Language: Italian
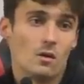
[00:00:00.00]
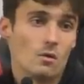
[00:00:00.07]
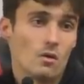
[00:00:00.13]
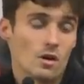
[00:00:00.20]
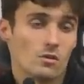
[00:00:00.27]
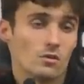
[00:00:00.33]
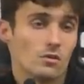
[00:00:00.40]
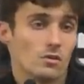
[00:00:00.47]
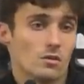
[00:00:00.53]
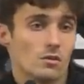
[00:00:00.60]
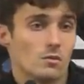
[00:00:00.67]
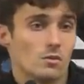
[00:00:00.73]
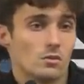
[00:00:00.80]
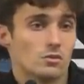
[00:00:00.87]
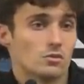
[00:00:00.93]
guardo
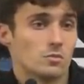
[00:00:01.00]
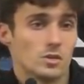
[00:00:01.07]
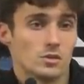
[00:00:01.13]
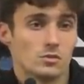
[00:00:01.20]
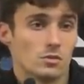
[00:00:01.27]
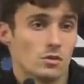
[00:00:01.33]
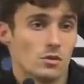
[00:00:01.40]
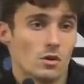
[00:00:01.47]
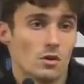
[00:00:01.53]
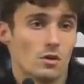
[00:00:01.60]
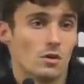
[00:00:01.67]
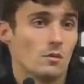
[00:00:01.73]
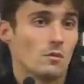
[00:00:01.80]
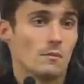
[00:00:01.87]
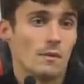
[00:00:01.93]
molto spesso
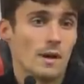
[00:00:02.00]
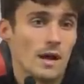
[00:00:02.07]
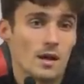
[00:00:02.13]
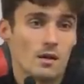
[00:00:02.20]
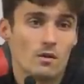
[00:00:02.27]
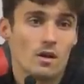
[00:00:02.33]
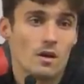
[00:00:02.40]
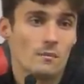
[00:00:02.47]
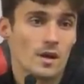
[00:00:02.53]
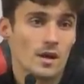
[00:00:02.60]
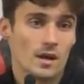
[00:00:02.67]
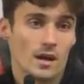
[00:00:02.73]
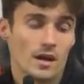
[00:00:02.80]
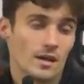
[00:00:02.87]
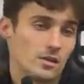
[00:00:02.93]
loro, Merola,
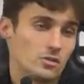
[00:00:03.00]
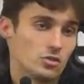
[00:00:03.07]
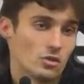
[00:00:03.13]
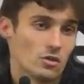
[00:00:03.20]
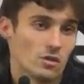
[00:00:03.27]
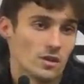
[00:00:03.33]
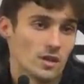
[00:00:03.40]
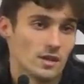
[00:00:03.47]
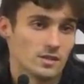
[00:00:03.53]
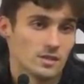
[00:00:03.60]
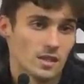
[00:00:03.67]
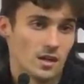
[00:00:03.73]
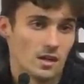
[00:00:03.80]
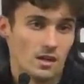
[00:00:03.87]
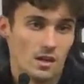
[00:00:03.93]
Mercai che giocano a
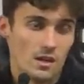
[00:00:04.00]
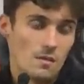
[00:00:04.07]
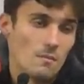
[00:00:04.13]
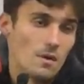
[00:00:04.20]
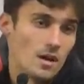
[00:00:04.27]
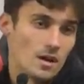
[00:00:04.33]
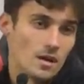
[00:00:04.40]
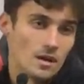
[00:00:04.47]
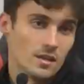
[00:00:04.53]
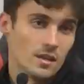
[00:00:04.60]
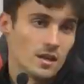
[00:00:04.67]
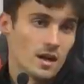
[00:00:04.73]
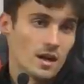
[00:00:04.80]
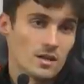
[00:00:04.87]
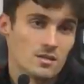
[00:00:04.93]
destra, ma anche Di
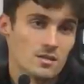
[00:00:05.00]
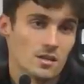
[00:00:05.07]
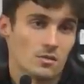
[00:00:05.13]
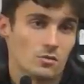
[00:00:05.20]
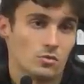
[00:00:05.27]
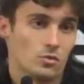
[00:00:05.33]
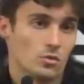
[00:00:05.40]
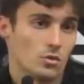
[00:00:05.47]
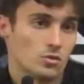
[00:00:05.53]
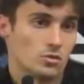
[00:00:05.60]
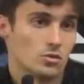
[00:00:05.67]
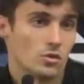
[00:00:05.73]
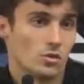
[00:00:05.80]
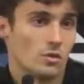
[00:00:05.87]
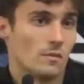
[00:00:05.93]
Grazia,
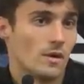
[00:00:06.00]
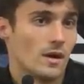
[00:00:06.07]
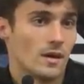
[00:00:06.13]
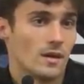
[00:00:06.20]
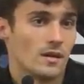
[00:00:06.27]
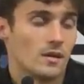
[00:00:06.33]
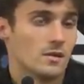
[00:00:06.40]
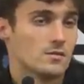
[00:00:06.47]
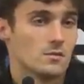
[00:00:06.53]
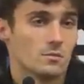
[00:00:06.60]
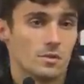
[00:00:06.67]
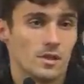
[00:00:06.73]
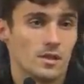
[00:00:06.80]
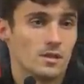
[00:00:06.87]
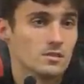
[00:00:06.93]
Curcio, Mari,
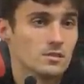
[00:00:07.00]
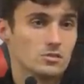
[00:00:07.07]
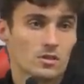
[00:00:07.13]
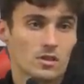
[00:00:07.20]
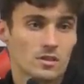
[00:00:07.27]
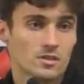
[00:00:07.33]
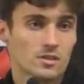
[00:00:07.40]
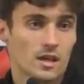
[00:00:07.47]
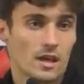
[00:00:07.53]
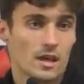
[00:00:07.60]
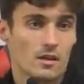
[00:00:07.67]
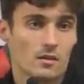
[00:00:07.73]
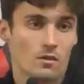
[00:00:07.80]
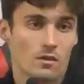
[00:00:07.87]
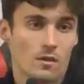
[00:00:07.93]
Rizzopinna se gioca
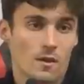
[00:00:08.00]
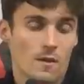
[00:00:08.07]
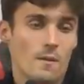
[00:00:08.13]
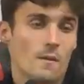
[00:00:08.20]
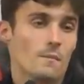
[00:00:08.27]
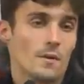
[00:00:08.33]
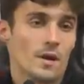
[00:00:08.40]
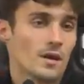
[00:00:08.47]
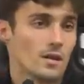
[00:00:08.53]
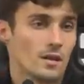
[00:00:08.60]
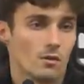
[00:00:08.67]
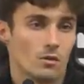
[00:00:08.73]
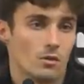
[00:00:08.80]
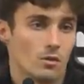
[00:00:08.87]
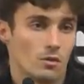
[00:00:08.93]
esterno, perché da
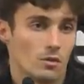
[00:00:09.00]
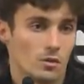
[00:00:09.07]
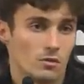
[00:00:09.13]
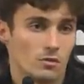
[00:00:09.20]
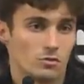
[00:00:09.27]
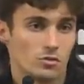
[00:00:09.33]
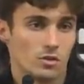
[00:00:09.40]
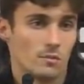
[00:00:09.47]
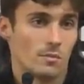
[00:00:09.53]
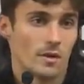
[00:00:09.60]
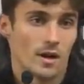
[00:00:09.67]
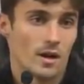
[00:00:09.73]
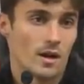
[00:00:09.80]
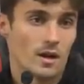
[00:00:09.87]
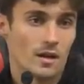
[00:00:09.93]
loro devo solo
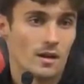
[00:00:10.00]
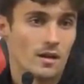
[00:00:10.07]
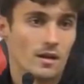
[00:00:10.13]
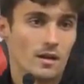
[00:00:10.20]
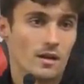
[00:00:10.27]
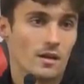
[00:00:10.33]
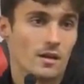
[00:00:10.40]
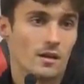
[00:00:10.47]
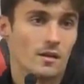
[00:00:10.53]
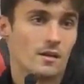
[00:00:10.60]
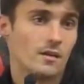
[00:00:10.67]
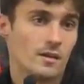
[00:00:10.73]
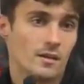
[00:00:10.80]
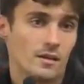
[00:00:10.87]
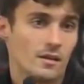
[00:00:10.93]
imparare
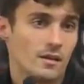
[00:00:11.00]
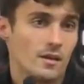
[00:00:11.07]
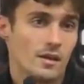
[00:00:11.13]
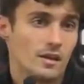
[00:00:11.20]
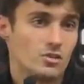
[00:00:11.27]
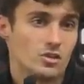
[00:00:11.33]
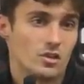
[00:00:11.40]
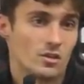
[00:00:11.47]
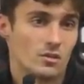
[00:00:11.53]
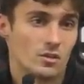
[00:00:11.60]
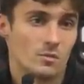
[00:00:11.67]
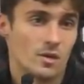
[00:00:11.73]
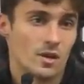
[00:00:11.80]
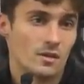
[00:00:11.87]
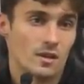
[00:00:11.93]
e cerco di
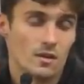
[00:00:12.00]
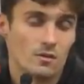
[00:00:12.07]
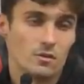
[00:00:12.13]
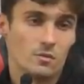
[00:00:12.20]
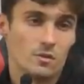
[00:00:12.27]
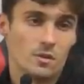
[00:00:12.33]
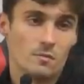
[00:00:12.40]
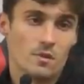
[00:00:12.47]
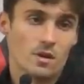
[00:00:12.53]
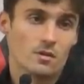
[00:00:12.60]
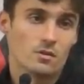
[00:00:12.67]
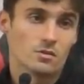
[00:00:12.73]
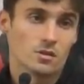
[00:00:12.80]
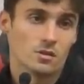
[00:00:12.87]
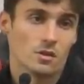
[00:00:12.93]
prendere ogni minima
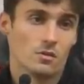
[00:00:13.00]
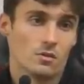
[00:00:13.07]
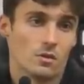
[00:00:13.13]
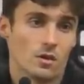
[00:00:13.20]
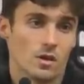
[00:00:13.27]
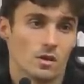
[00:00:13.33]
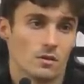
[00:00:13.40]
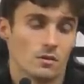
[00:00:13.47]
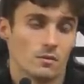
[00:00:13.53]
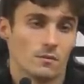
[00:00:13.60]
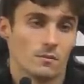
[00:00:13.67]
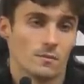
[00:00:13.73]
cosa da loro. Ecco.